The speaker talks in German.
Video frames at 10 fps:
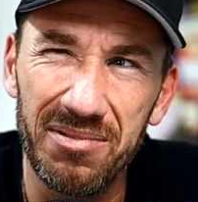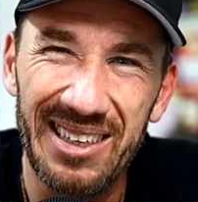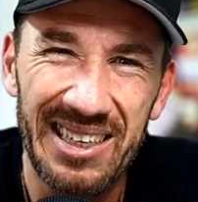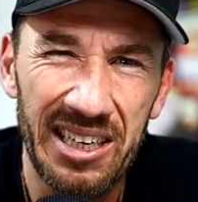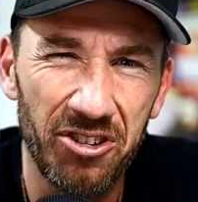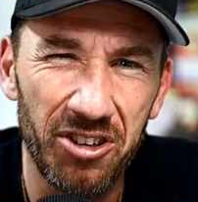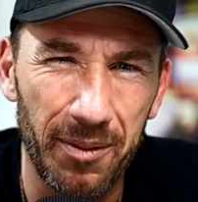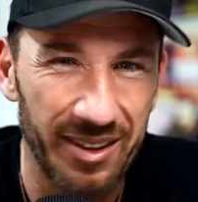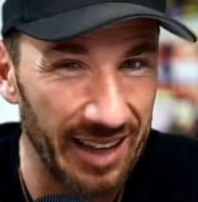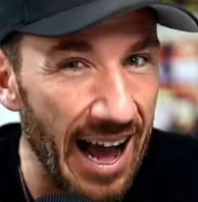nicht,
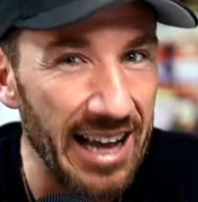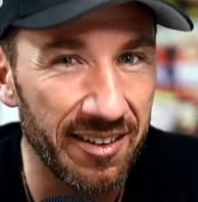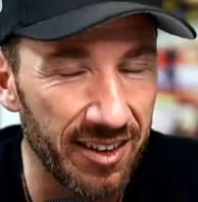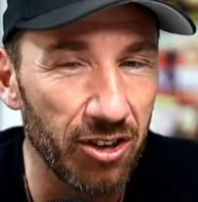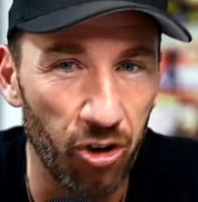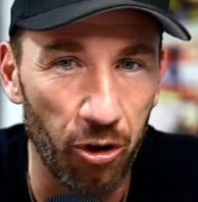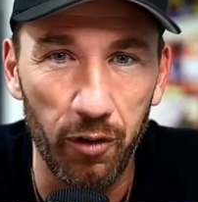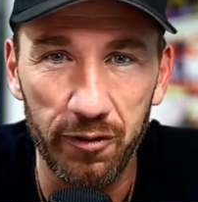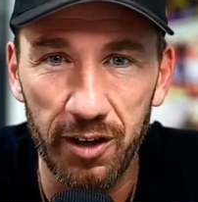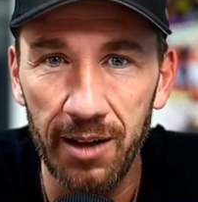aber 30 schon
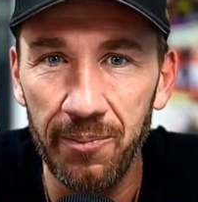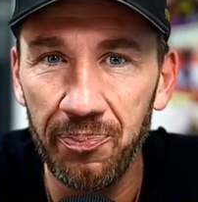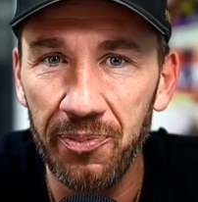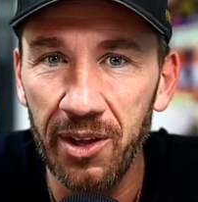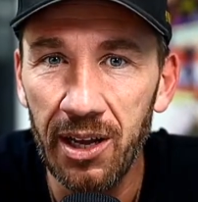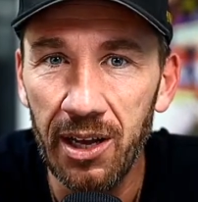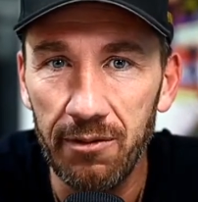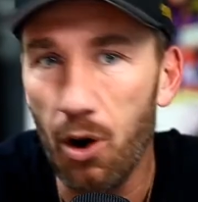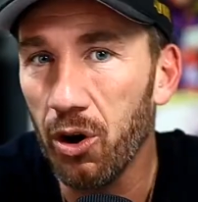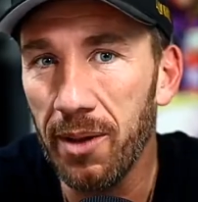öfter.
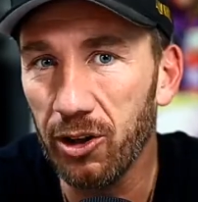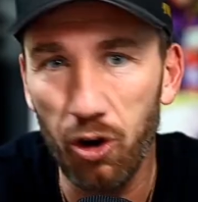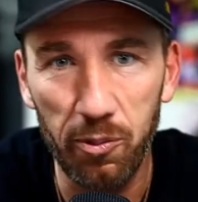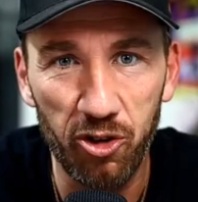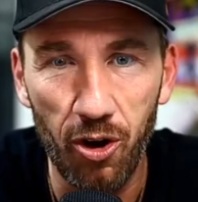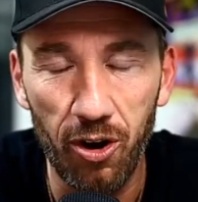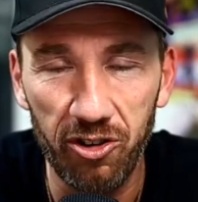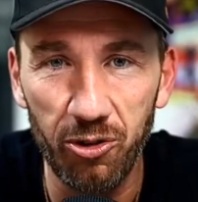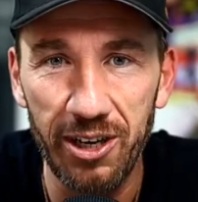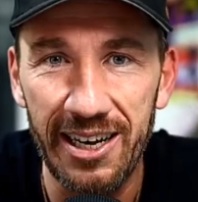War auch immer
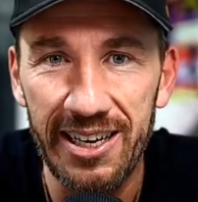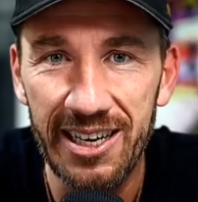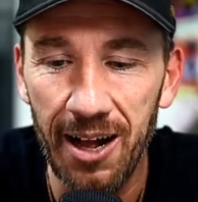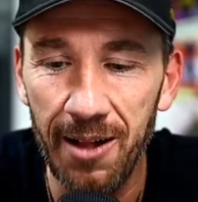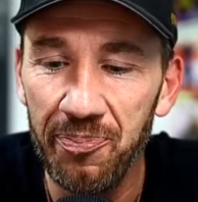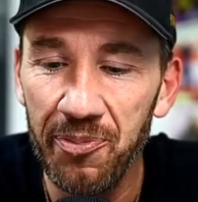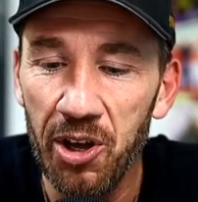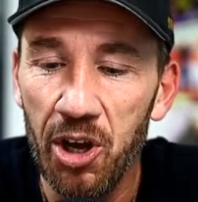Topscorer so in der Liga.